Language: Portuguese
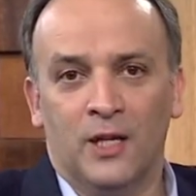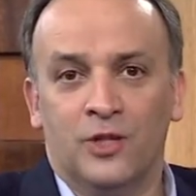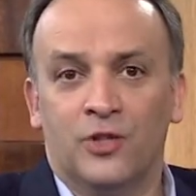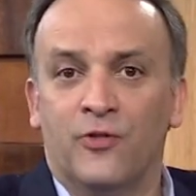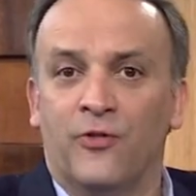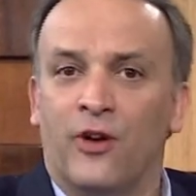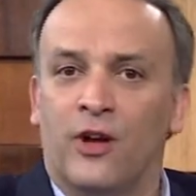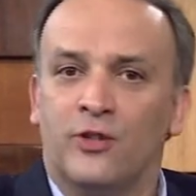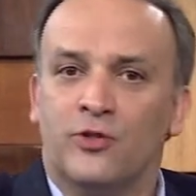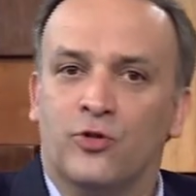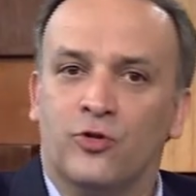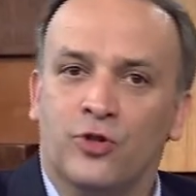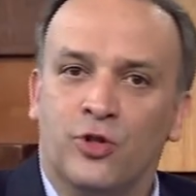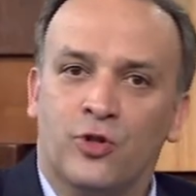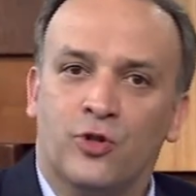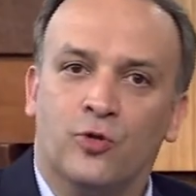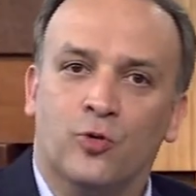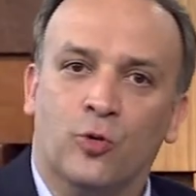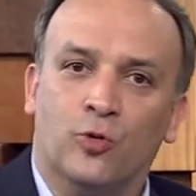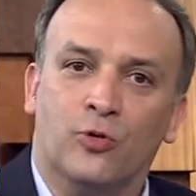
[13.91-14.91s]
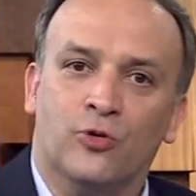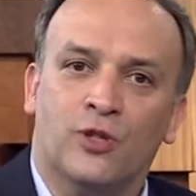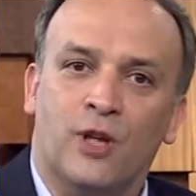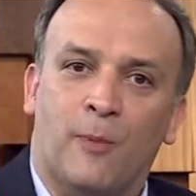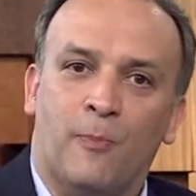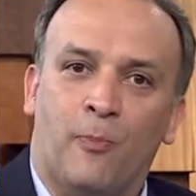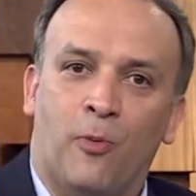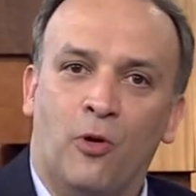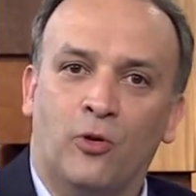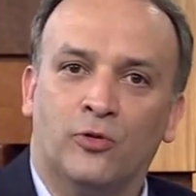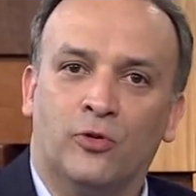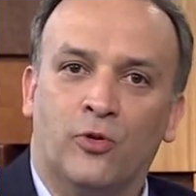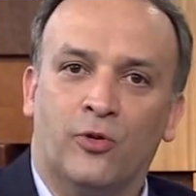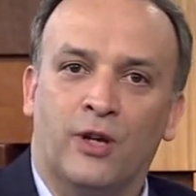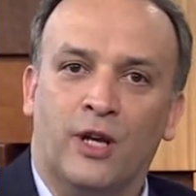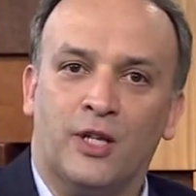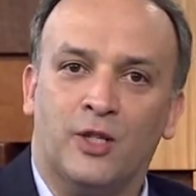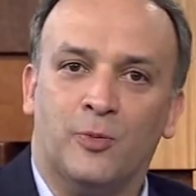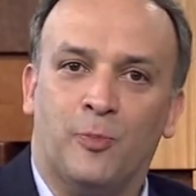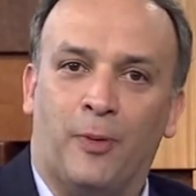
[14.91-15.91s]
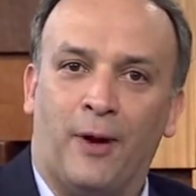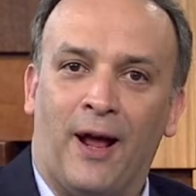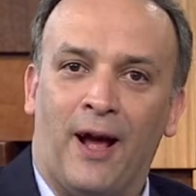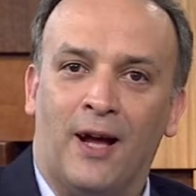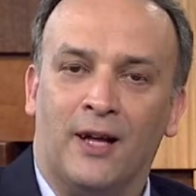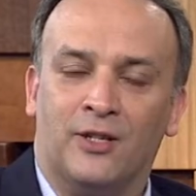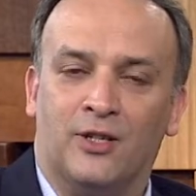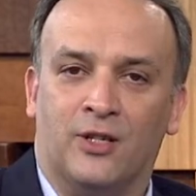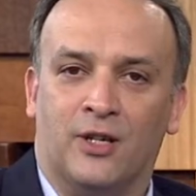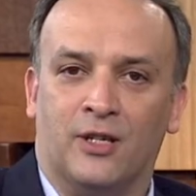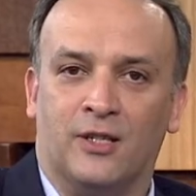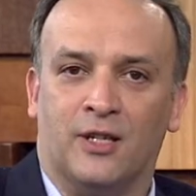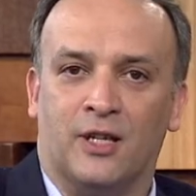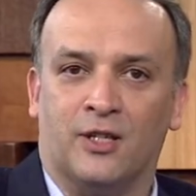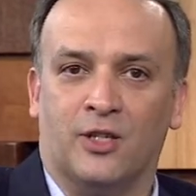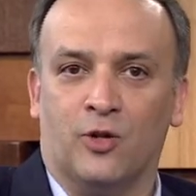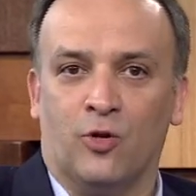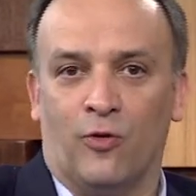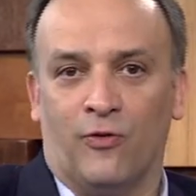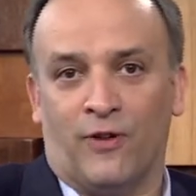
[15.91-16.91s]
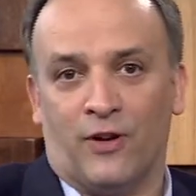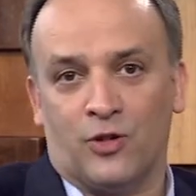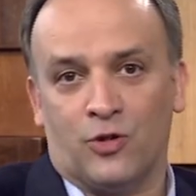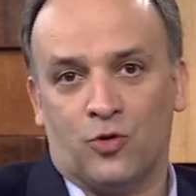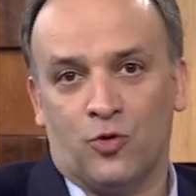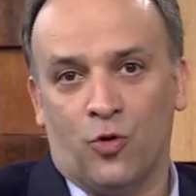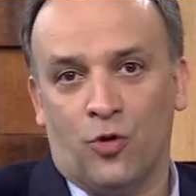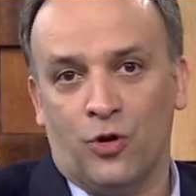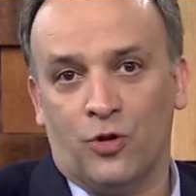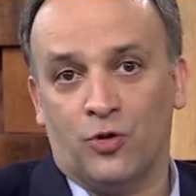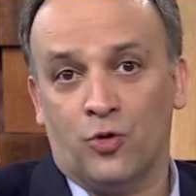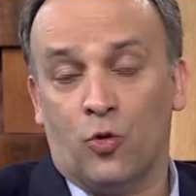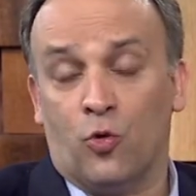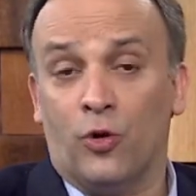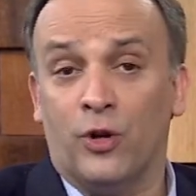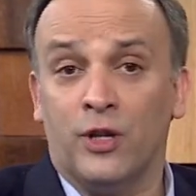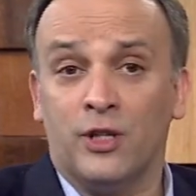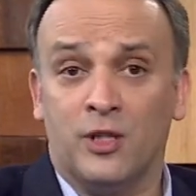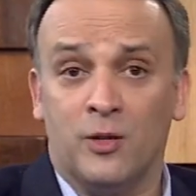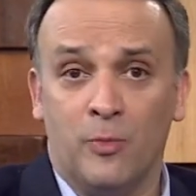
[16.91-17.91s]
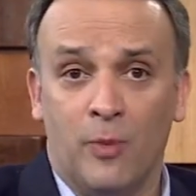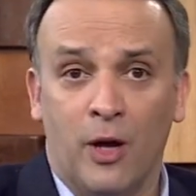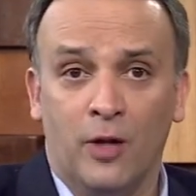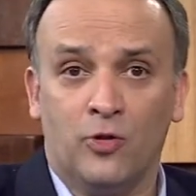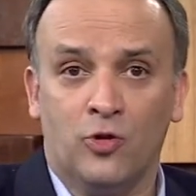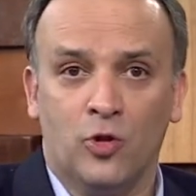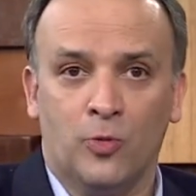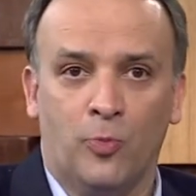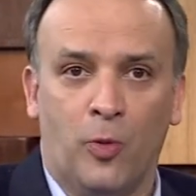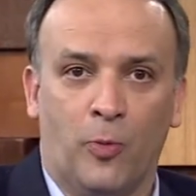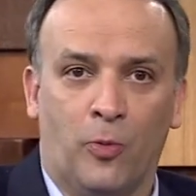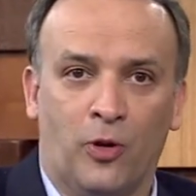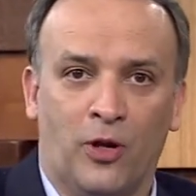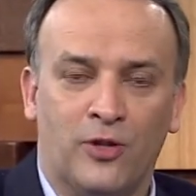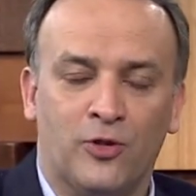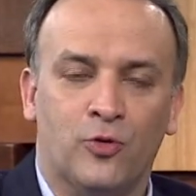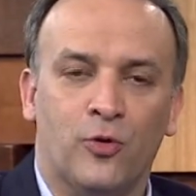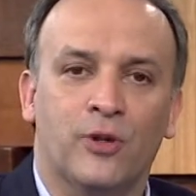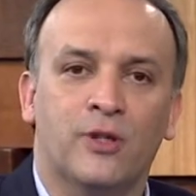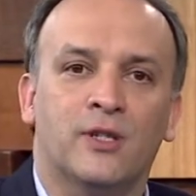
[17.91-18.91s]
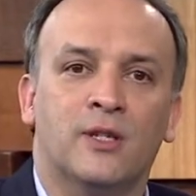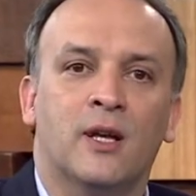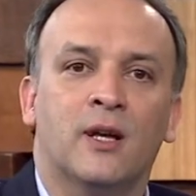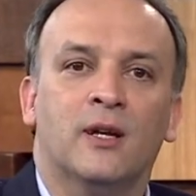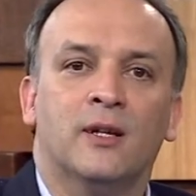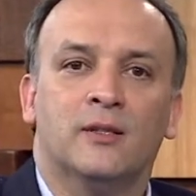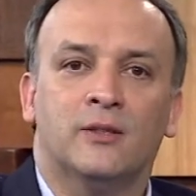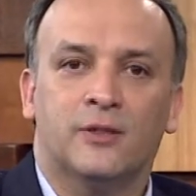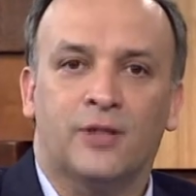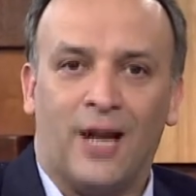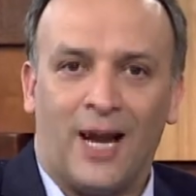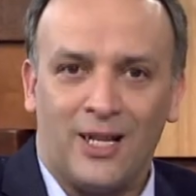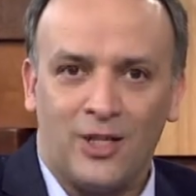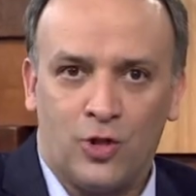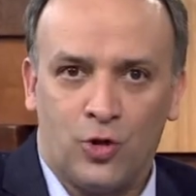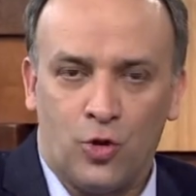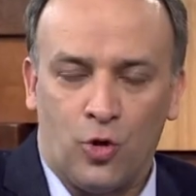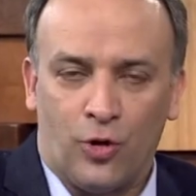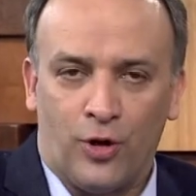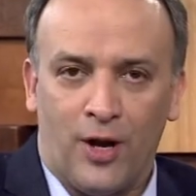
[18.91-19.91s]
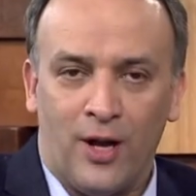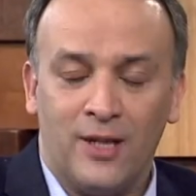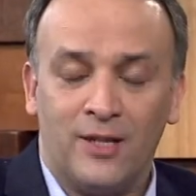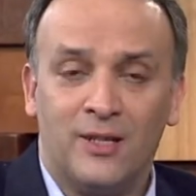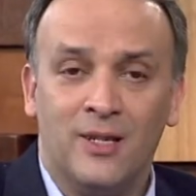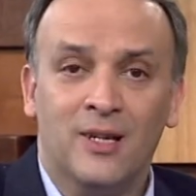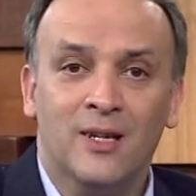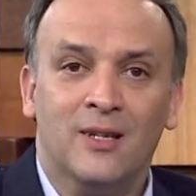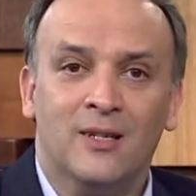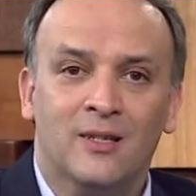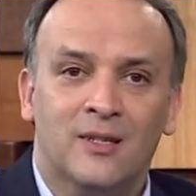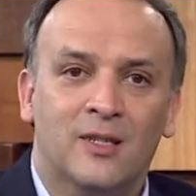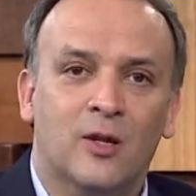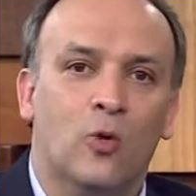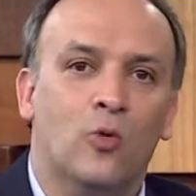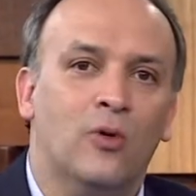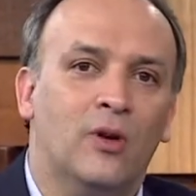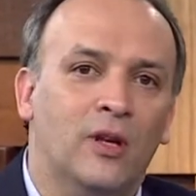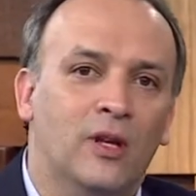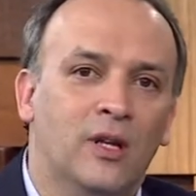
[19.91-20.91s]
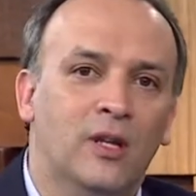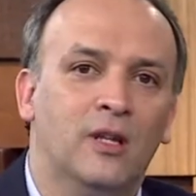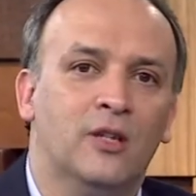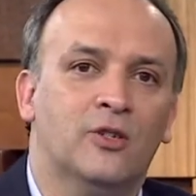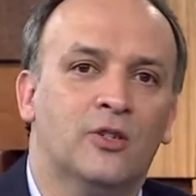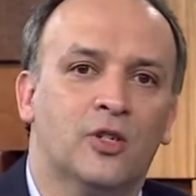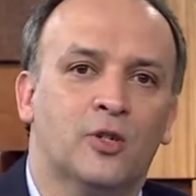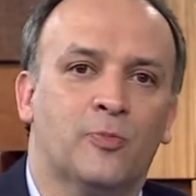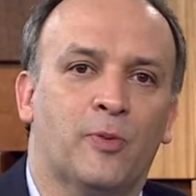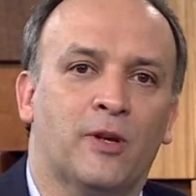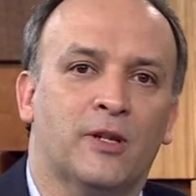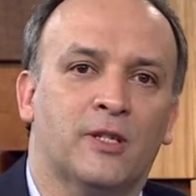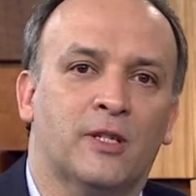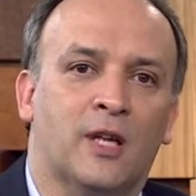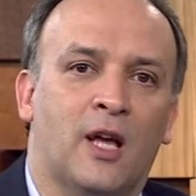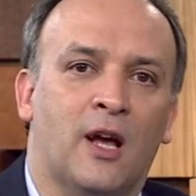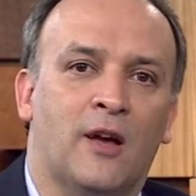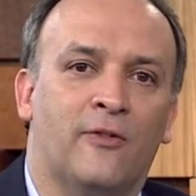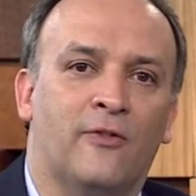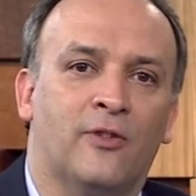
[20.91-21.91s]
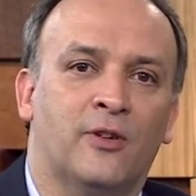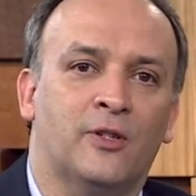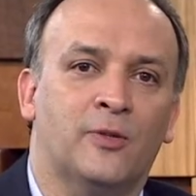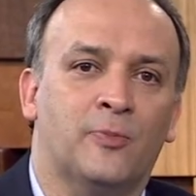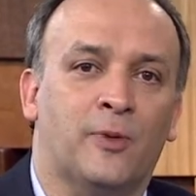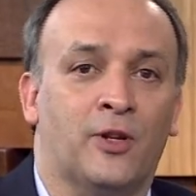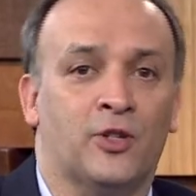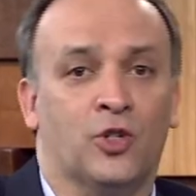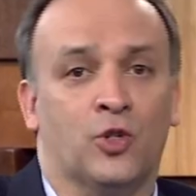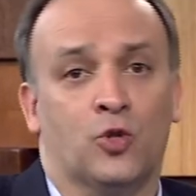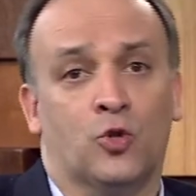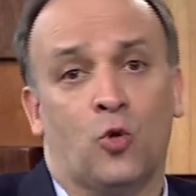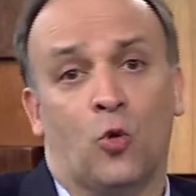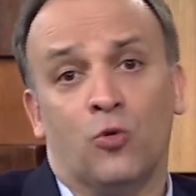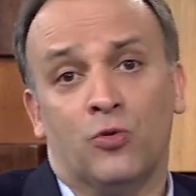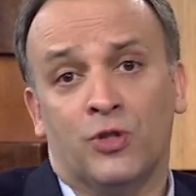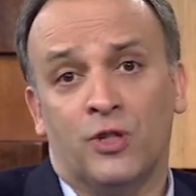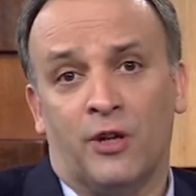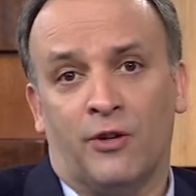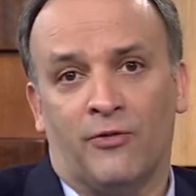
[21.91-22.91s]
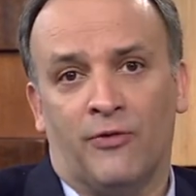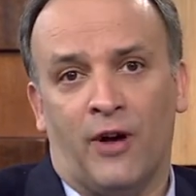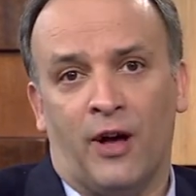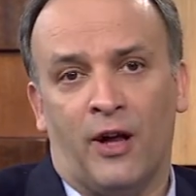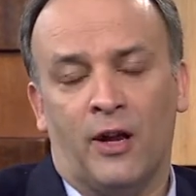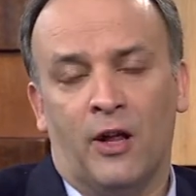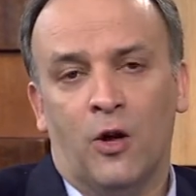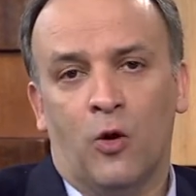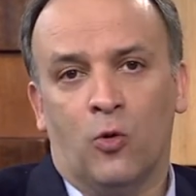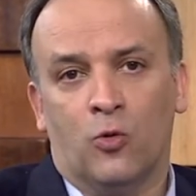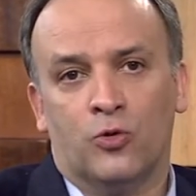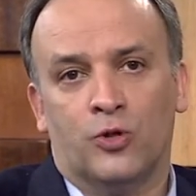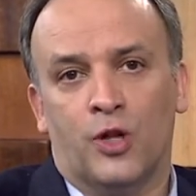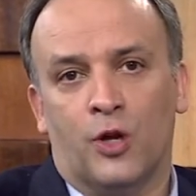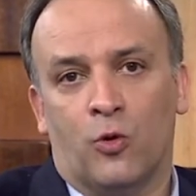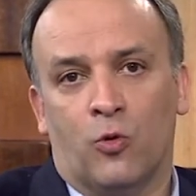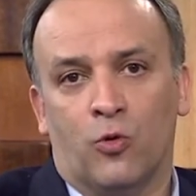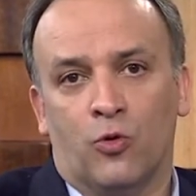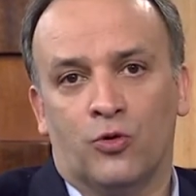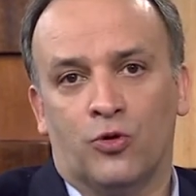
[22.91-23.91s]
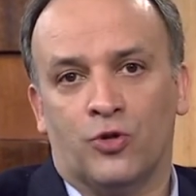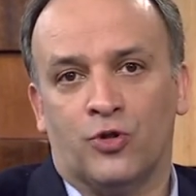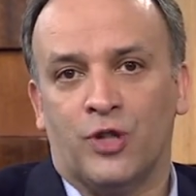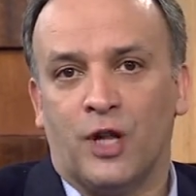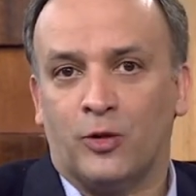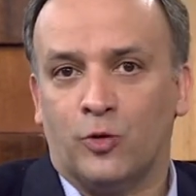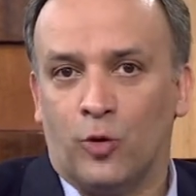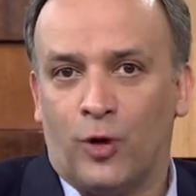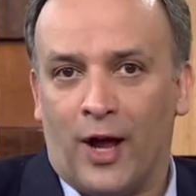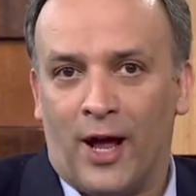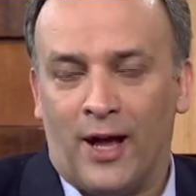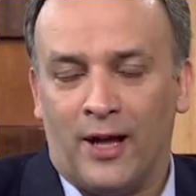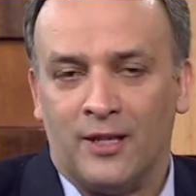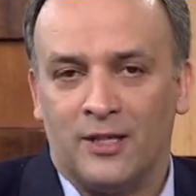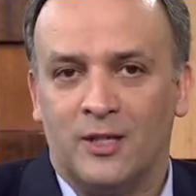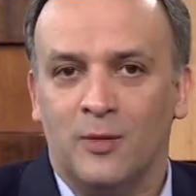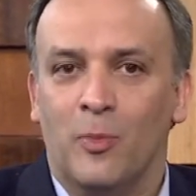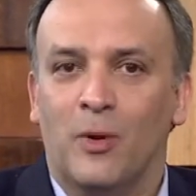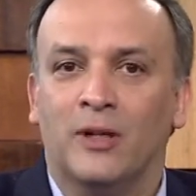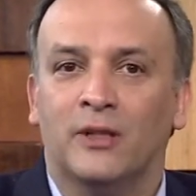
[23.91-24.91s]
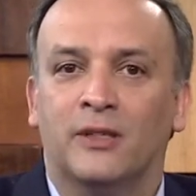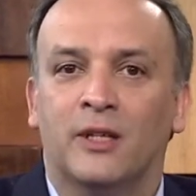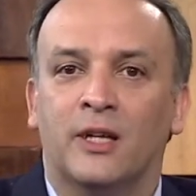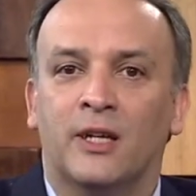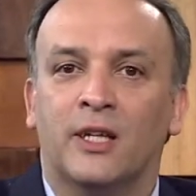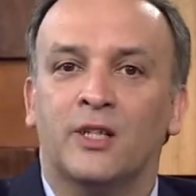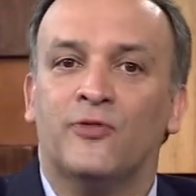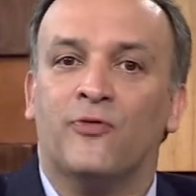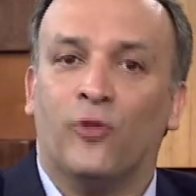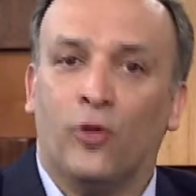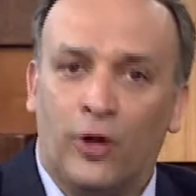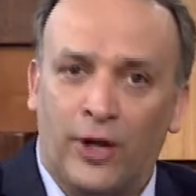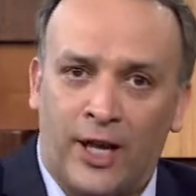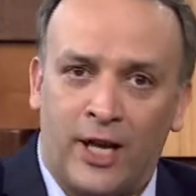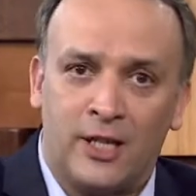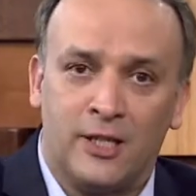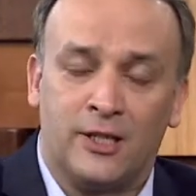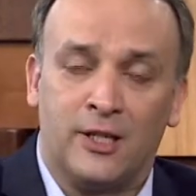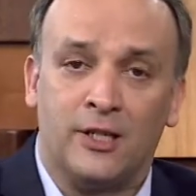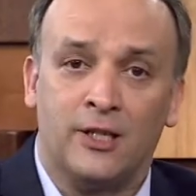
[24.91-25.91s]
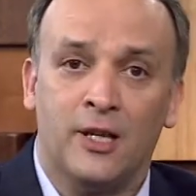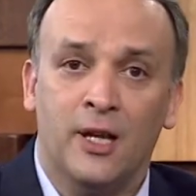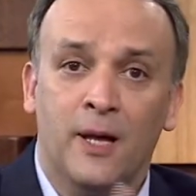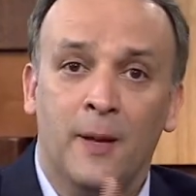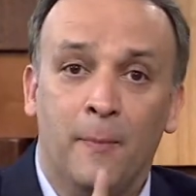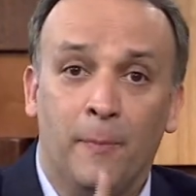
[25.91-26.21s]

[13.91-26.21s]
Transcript: Diversos estudos apontam que as práticas, as inovações e o conhecimento de populações tradicionais são indispensáveis para a gente conservar os recursos naturais e manter as florestas,